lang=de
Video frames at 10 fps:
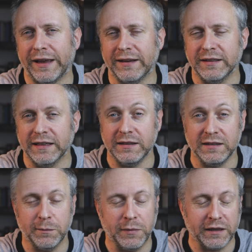werdet ihr
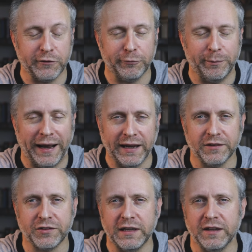nicht den Begriff
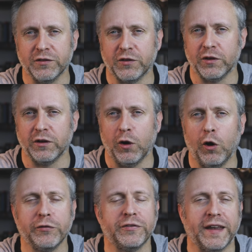Bias lesen, sondern
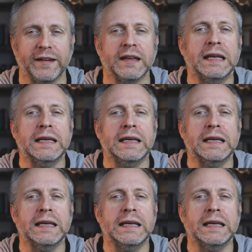Offset.